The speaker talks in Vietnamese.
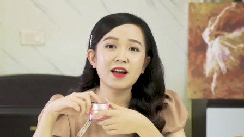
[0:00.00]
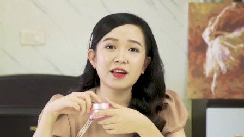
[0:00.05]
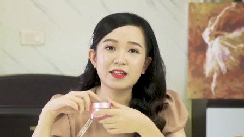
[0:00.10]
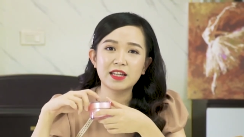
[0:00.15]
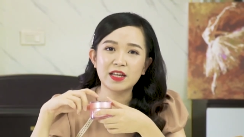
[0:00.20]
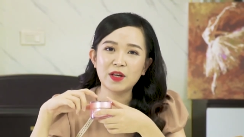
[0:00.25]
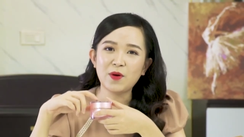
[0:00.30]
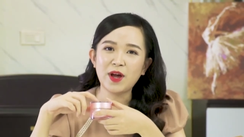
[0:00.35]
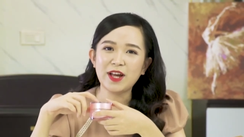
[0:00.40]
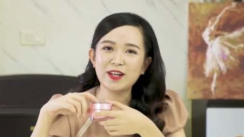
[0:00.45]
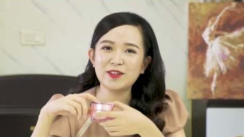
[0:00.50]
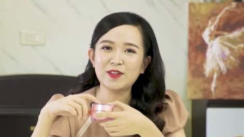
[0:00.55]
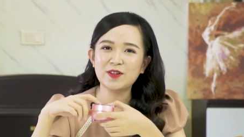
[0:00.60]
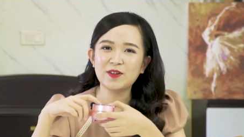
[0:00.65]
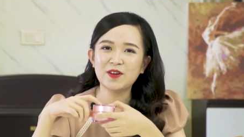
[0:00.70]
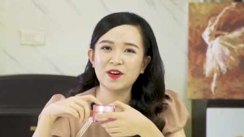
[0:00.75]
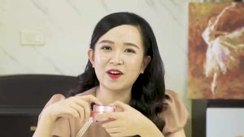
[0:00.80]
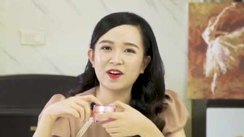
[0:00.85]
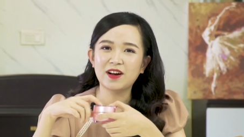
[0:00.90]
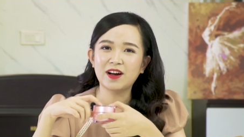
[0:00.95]
đây thì Oanh
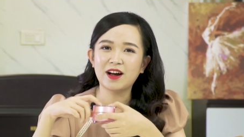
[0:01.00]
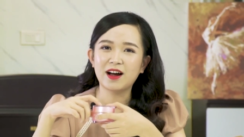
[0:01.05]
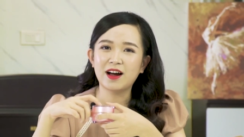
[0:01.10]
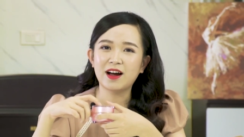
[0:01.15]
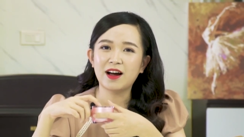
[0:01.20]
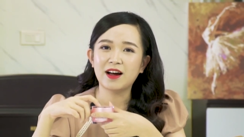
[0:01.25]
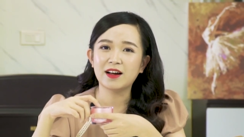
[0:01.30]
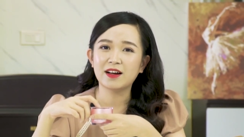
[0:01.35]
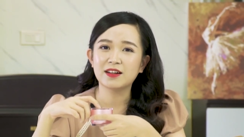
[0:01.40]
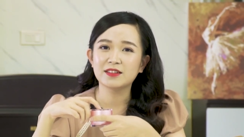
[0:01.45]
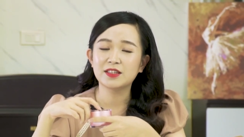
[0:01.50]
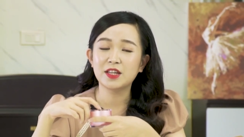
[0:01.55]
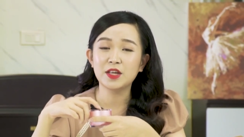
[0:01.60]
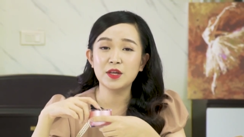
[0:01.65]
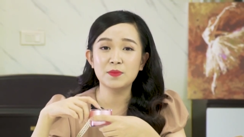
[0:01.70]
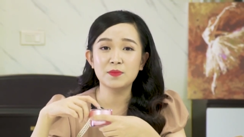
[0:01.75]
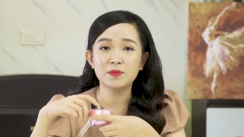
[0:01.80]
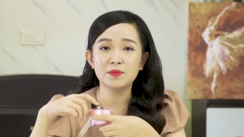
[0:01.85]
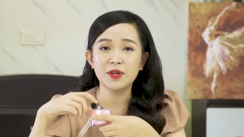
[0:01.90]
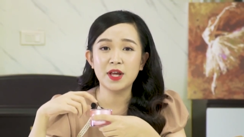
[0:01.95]
thường uh,
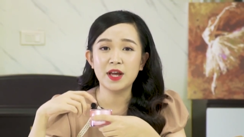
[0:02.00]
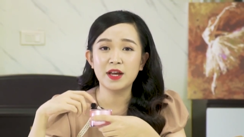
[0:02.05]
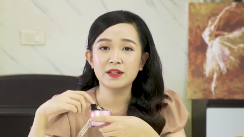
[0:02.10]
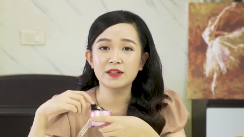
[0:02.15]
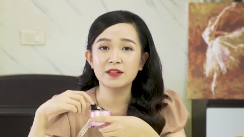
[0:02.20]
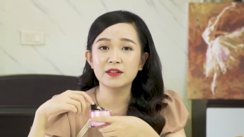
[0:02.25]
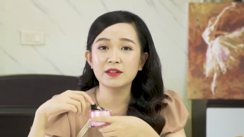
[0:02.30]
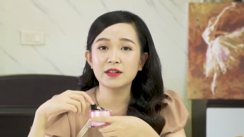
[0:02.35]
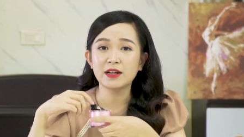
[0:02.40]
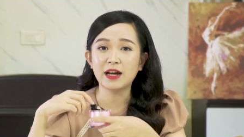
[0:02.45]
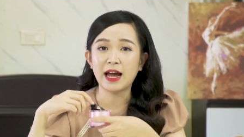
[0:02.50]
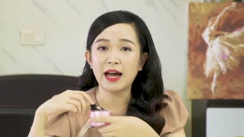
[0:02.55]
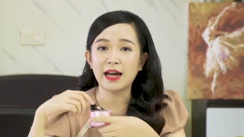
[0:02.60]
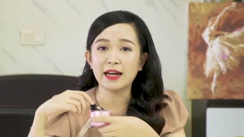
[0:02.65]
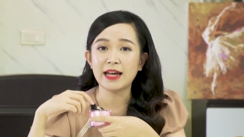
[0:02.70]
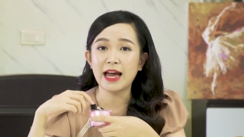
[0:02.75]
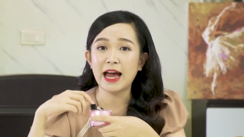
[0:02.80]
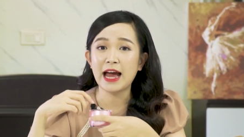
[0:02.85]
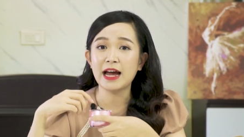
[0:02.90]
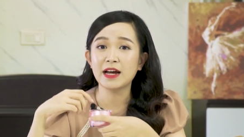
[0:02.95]
tìm đến những
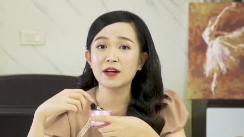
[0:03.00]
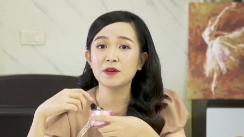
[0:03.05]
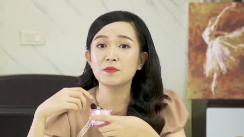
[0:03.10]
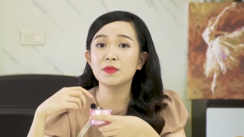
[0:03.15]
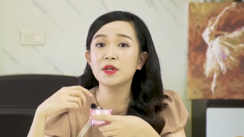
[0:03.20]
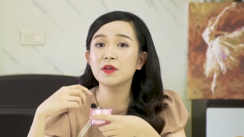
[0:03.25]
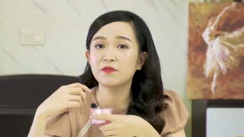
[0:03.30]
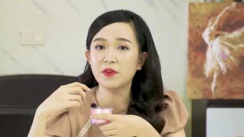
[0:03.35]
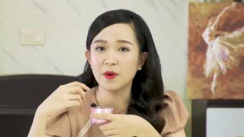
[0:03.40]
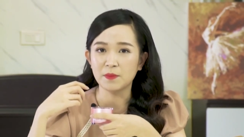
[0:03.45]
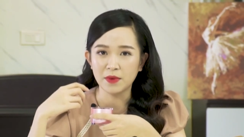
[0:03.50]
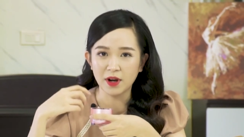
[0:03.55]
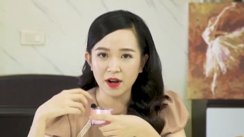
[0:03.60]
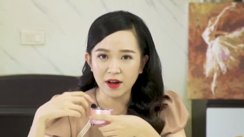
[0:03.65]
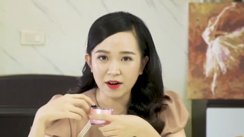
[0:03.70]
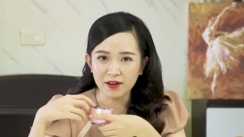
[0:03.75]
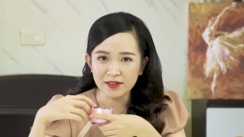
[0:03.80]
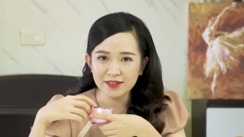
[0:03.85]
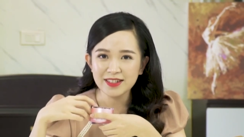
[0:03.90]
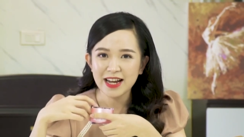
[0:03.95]
cái hãng mỹ phẩm
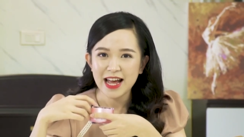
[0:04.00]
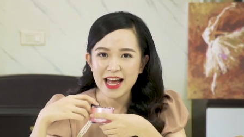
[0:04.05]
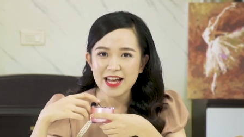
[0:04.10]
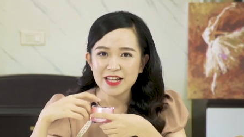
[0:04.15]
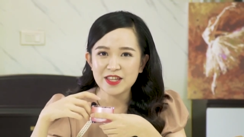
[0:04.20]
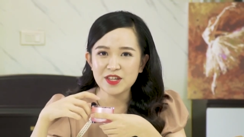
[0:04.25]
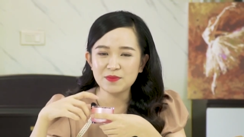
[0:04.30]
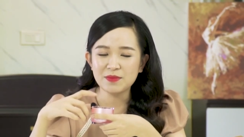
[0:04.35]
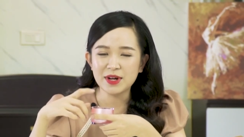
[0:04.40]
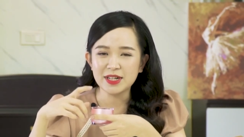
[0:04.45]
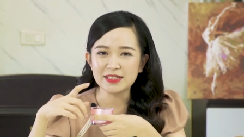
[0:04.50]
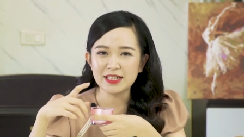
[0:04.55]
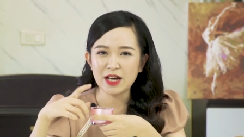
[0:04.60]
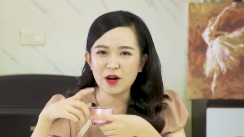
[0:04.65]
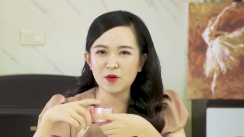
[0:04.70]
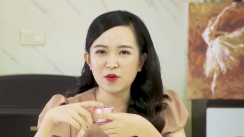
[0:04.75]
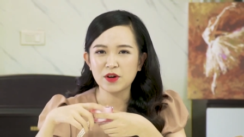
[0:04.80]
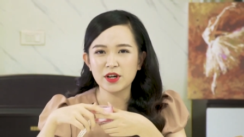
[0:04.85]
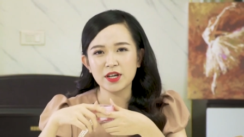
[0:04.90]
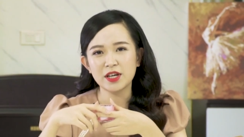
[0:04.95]
lớn, nhưng mà
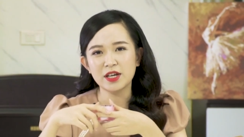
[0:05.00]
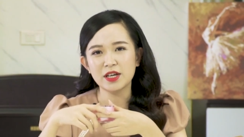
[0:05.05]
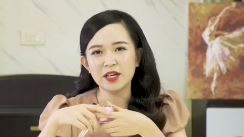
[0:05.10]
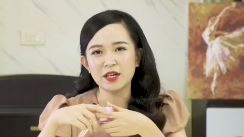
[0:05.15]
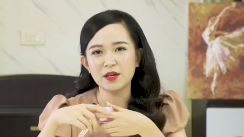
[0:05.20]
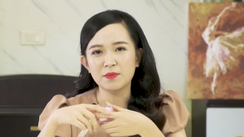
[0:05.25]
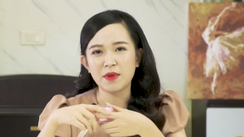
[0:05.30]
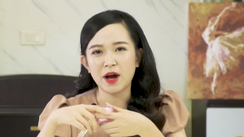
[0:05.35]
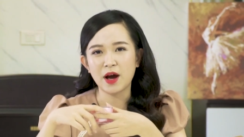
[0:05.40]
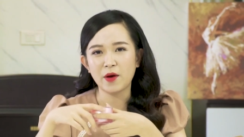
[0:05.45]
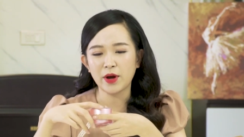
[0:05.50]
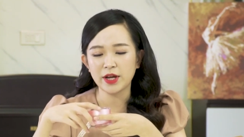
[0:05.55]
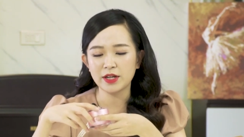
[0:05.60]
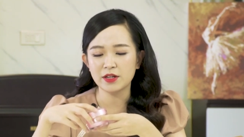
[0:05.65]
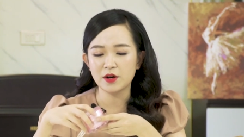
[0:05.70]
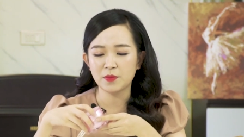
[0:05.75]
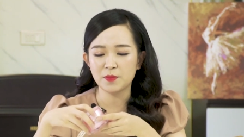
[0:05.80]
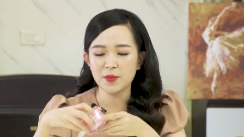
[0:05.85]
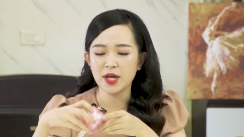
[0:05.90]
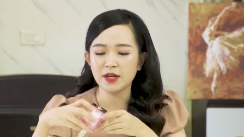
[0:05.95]
sau khi mà
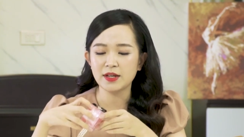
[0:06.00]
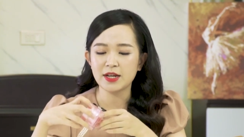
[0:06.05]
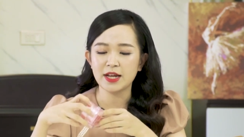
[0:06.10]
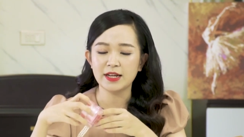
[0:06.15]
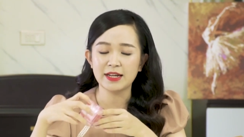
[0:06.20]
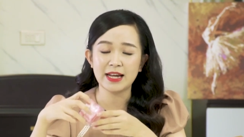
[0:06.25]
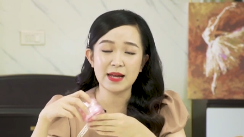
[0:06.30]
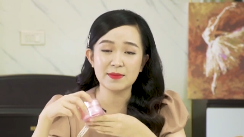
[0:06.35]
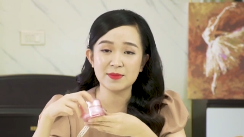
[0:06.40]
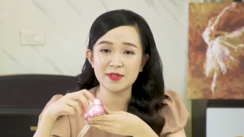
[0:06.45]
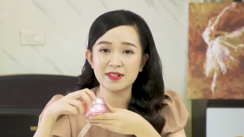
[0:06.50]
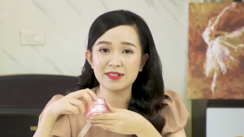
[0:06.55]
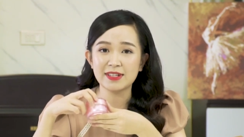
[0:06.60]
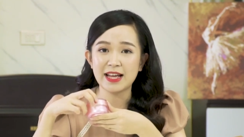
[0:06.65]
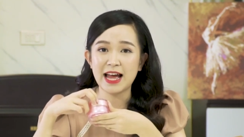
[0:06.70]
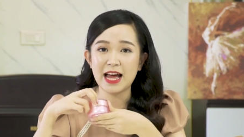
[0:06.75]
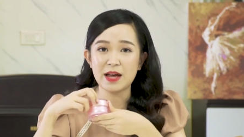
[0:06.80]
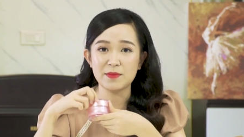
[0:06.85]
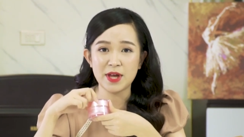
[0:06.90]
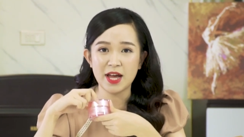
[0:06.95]
Oanh được biết đến kem dưỡng
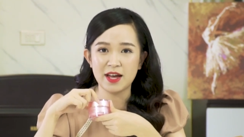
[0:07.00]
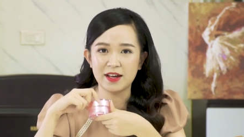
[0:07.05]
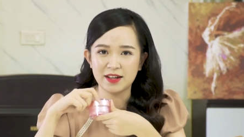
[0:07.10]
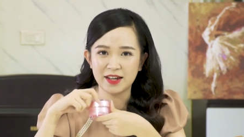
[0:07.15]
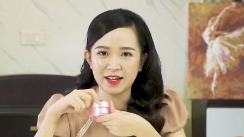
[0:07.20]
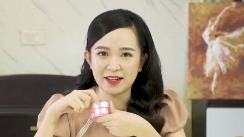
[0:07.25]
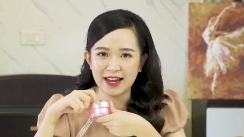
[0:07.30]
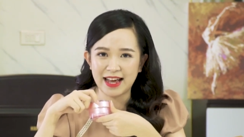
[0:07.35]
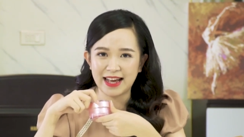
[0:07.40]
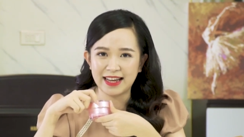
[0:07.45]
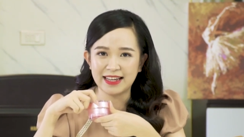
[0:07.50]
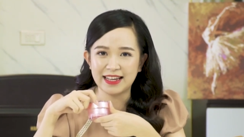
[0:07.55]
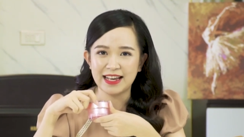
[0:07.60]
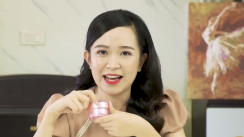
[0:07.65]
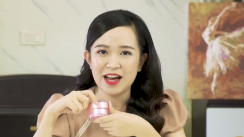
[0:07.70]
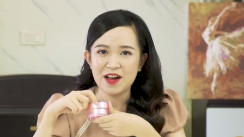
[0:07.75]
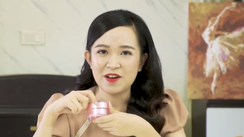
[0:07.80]
da hai mươi hai Again này